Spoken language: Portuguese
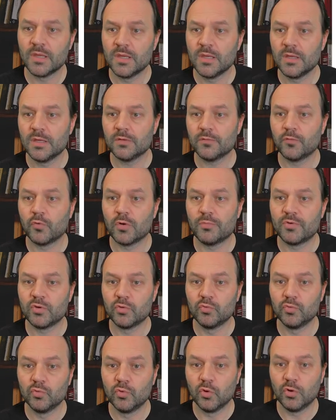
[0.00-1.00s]
vou abrir um
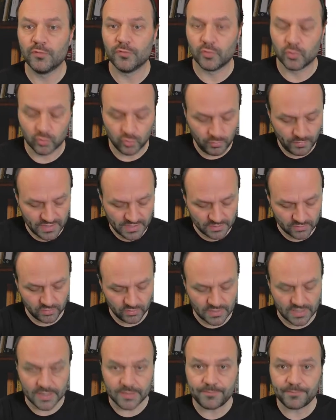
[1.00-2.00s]
novo documento,
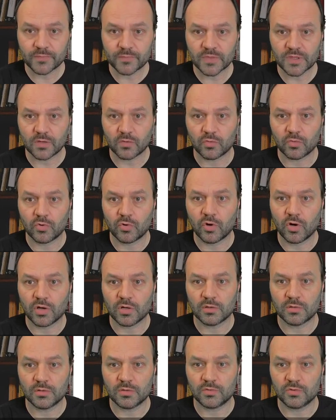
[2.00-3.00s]
né? Que é o
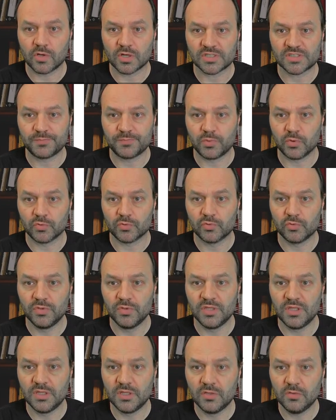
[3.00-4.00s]

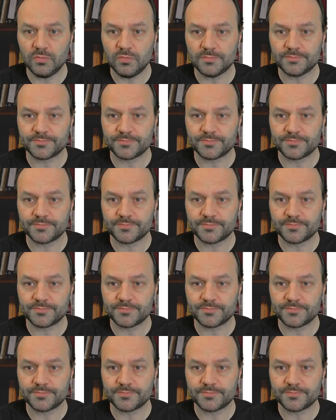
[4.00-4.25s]
docs.new.